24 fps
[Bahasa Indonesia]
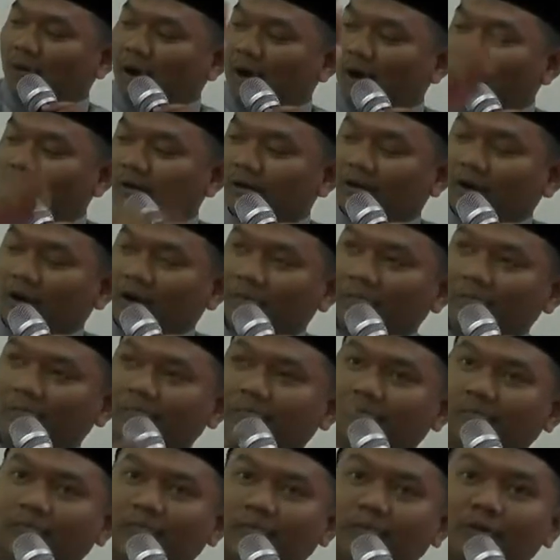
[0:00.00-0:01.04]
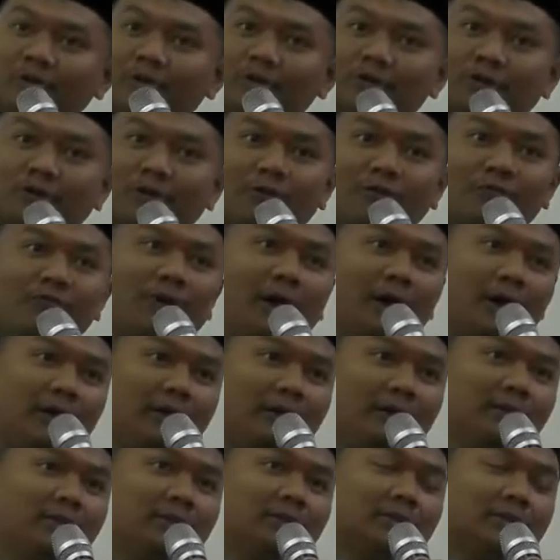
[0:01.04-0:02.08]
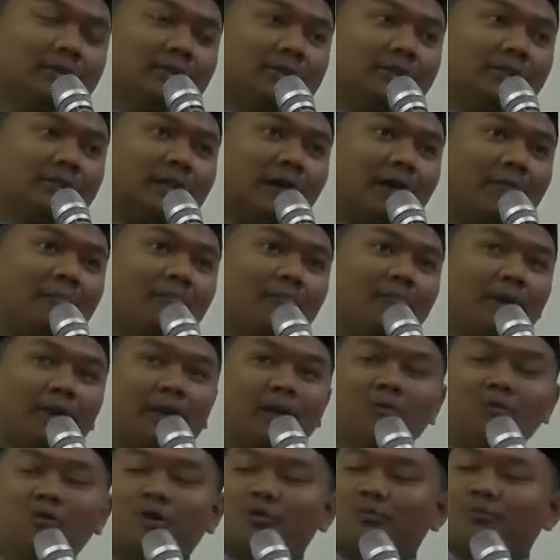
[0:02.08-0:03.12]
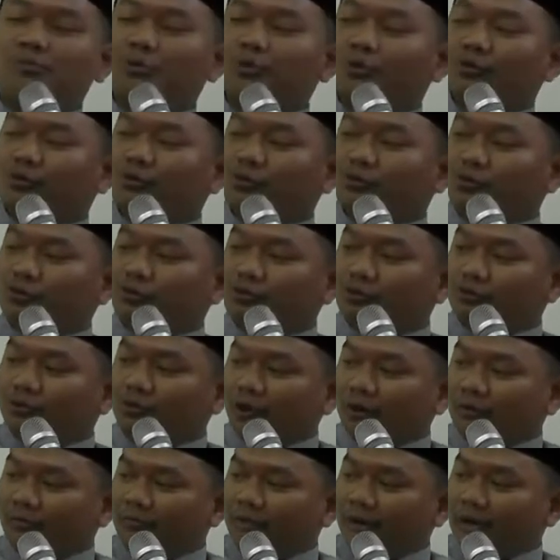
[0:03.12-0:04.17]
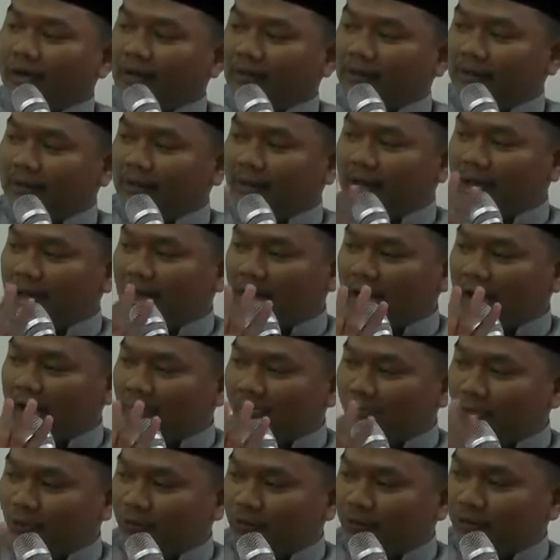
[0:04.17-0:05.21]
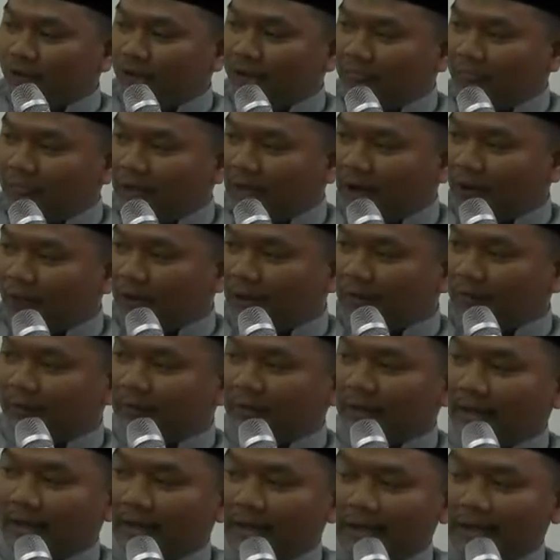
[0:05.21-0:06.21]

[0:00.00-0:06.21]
Muharram, Sofar, sampai 27 Sofar tidak ada muslim dewasa